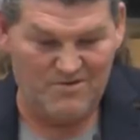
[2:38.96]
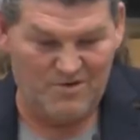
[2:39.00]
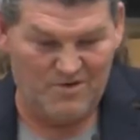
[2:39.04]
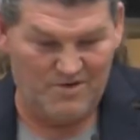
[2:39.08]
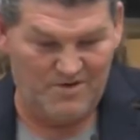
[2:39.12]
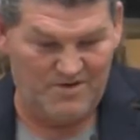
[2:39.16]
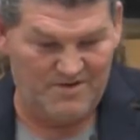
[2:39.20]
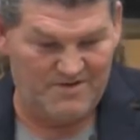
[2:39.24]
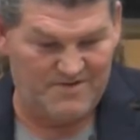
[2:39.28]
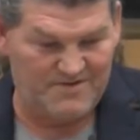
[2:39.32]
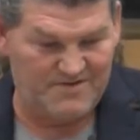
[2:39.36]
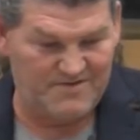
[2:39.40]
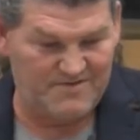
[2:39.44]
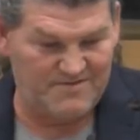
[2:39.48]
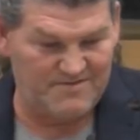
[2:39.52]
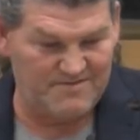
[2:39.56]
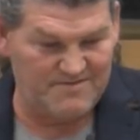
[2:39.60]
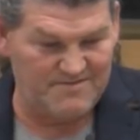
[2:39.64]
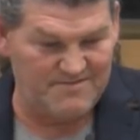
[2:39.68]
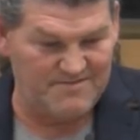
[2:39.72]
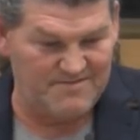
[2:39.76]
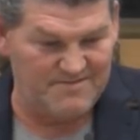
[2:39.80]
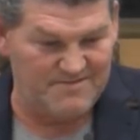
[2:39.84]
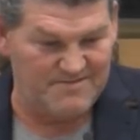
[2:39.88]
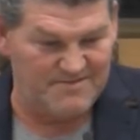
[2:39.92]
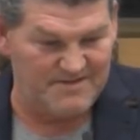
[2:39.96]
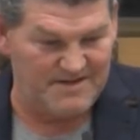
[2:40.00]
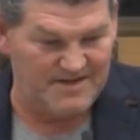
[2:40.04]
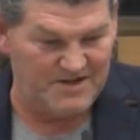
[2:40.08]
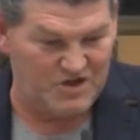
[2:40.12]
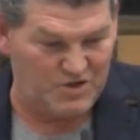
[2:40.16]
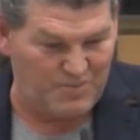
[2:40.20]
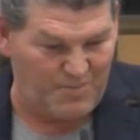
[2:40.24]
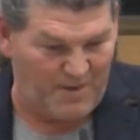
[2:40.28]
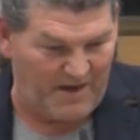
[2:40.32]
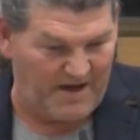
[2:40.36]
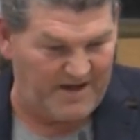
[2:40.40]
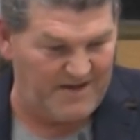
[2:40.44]
Und
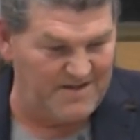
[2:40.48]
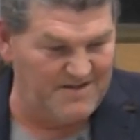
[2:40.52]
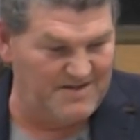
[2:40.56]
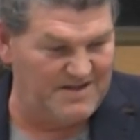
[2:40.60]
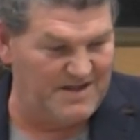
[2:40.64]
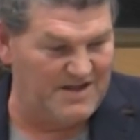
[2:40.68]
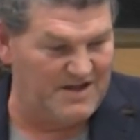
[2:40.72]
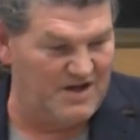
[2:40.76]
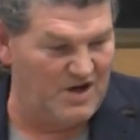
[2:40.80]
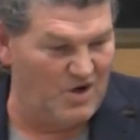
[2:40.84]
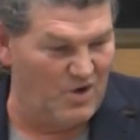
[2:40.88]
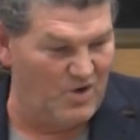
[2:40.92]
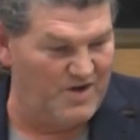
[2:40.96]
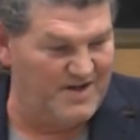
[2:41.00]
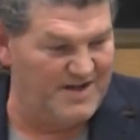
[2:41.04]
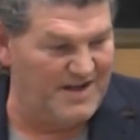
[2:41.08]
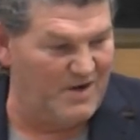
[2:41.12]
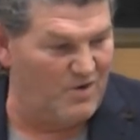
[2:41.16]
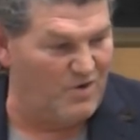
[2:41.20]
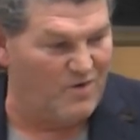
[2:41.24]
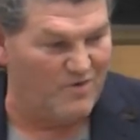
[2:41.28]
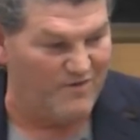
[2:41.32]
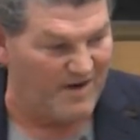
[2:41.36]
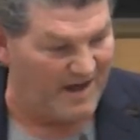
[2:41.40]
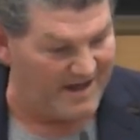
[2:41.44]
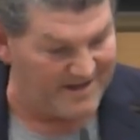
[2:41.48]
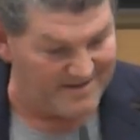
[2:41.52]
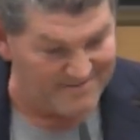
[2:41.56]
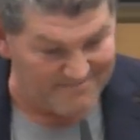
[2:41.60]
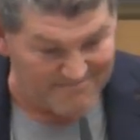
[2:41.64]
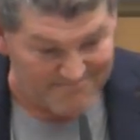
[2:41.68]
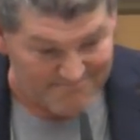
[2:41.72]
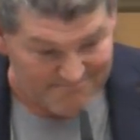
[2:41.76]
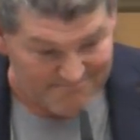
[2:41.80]
entsprechend den Leuten auch vielleicht